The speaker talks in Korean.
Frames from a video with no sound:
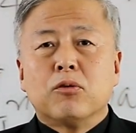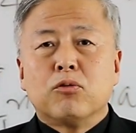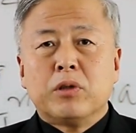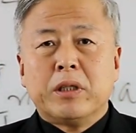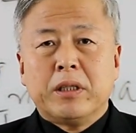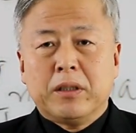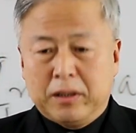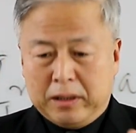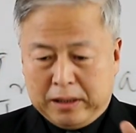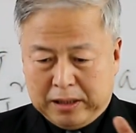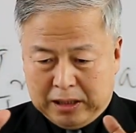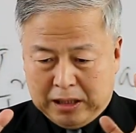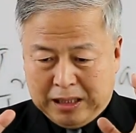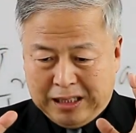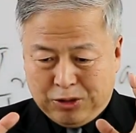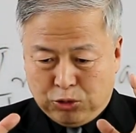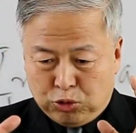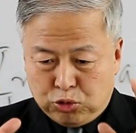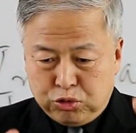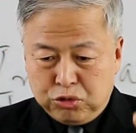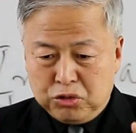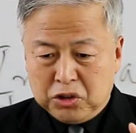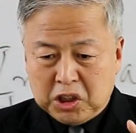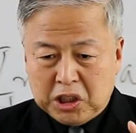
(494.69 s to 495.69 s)
우리는
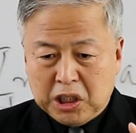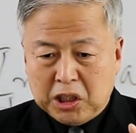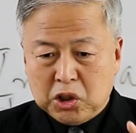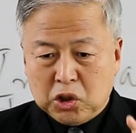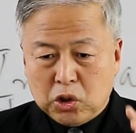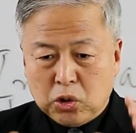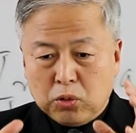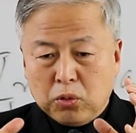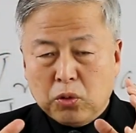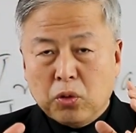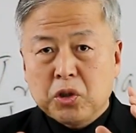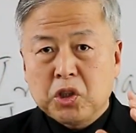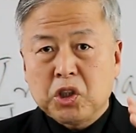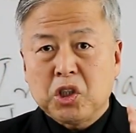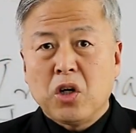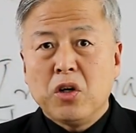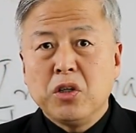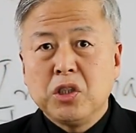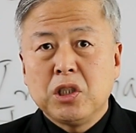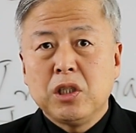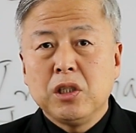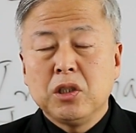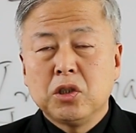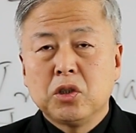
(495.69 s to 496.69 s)
구체적으로
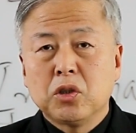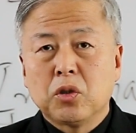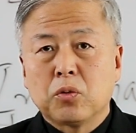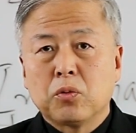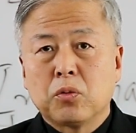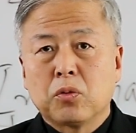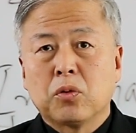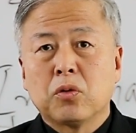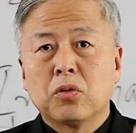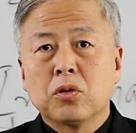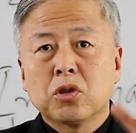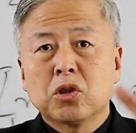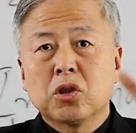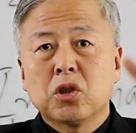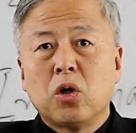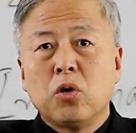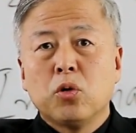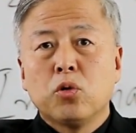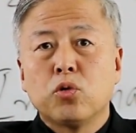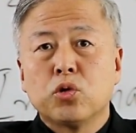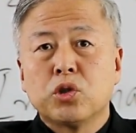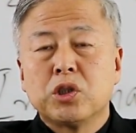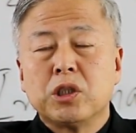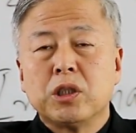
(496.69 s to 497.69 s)
현실적으로
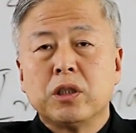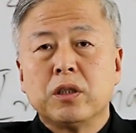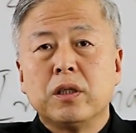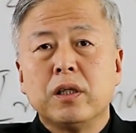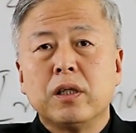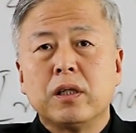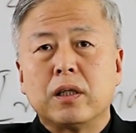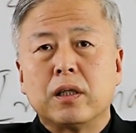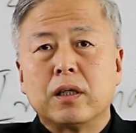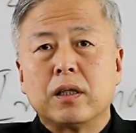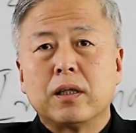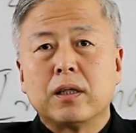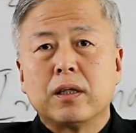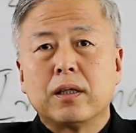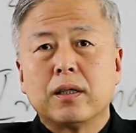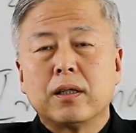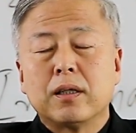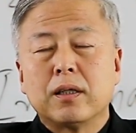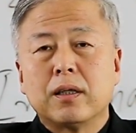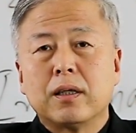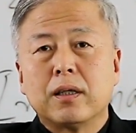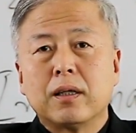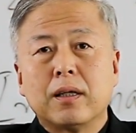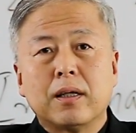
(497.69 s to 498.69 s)
성육신을
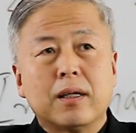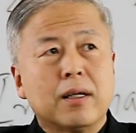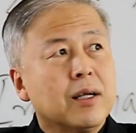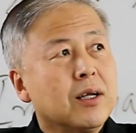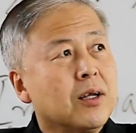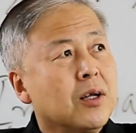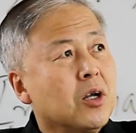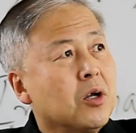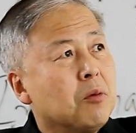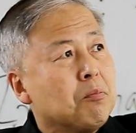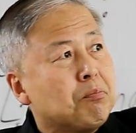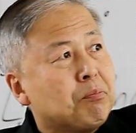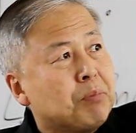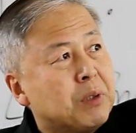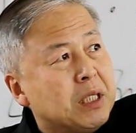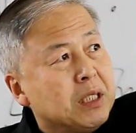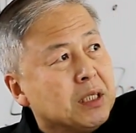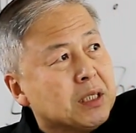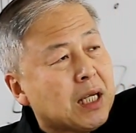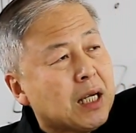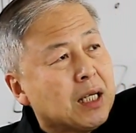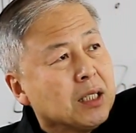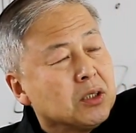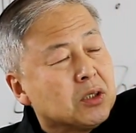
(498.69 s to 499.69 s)

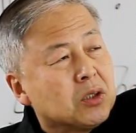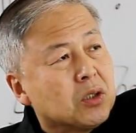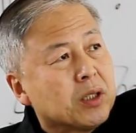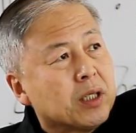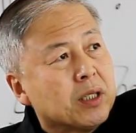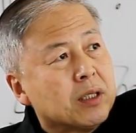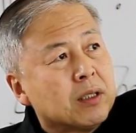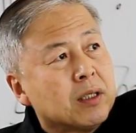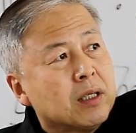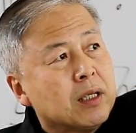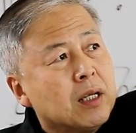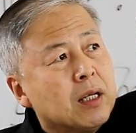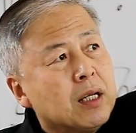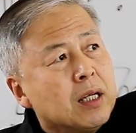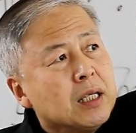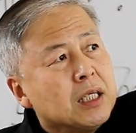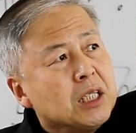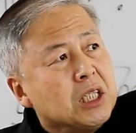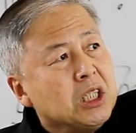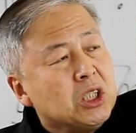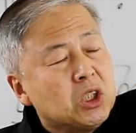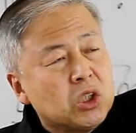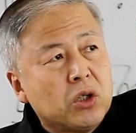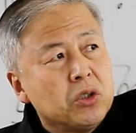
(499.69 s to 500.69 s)
피상적인
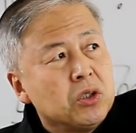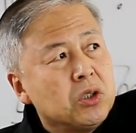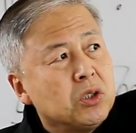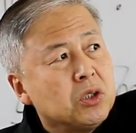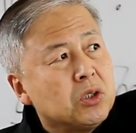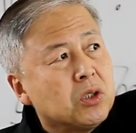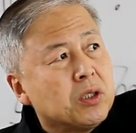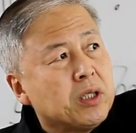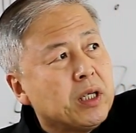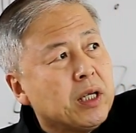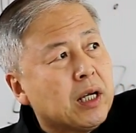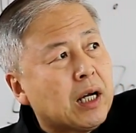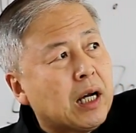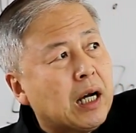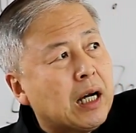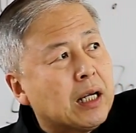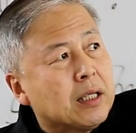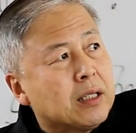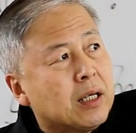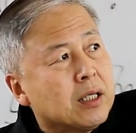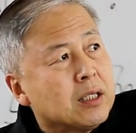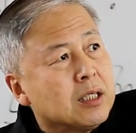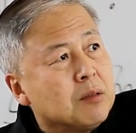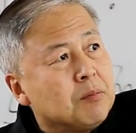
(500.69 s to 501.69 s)
2000년 전에
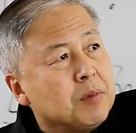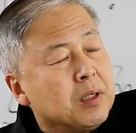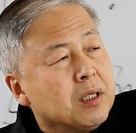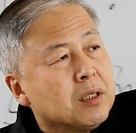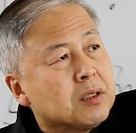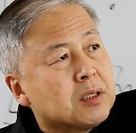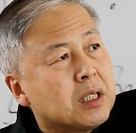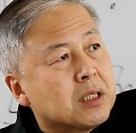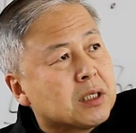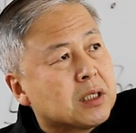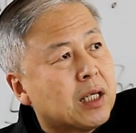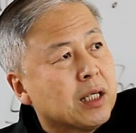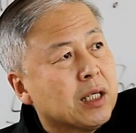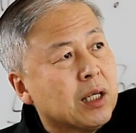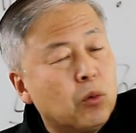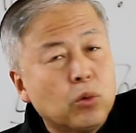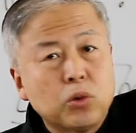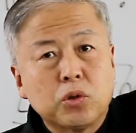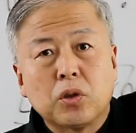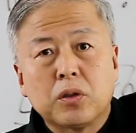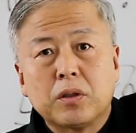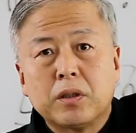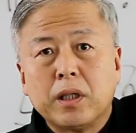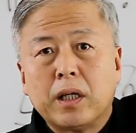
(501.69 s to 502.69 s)
하나님이 세상에
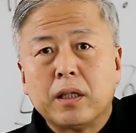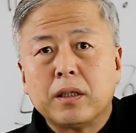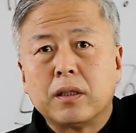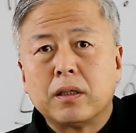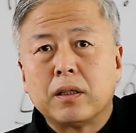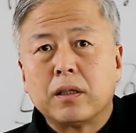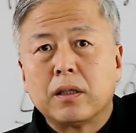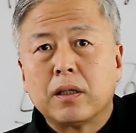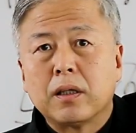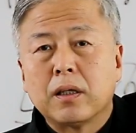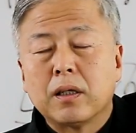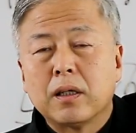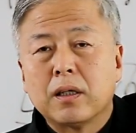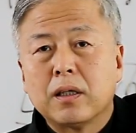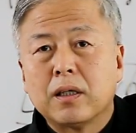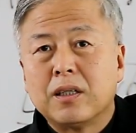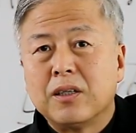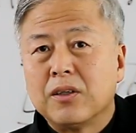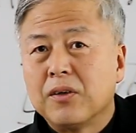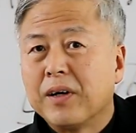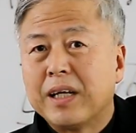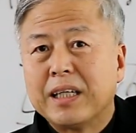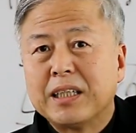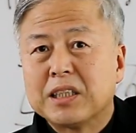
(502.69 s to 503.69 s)
오셨다는
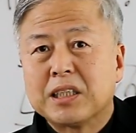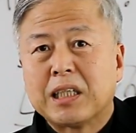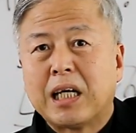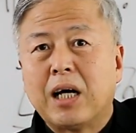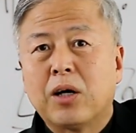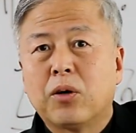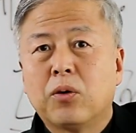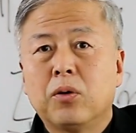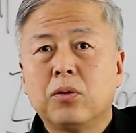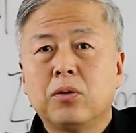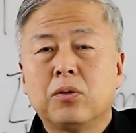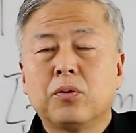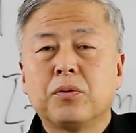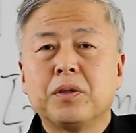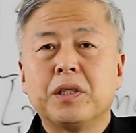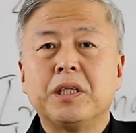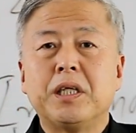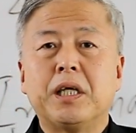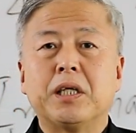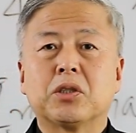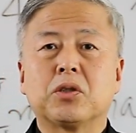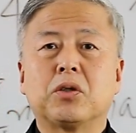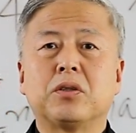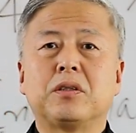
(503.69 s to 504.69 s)
그러한 사건으로
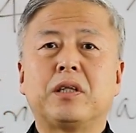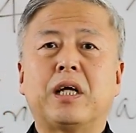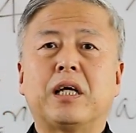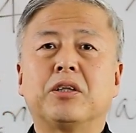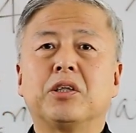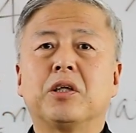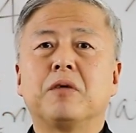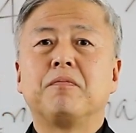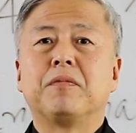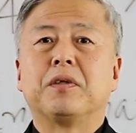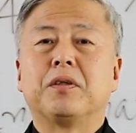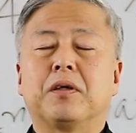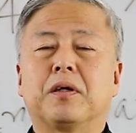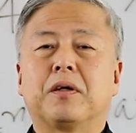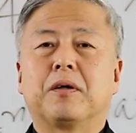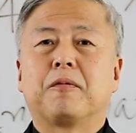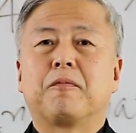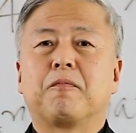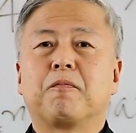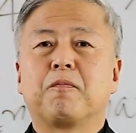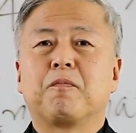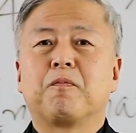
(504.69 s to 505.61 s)
이해해서는 안 됩니다.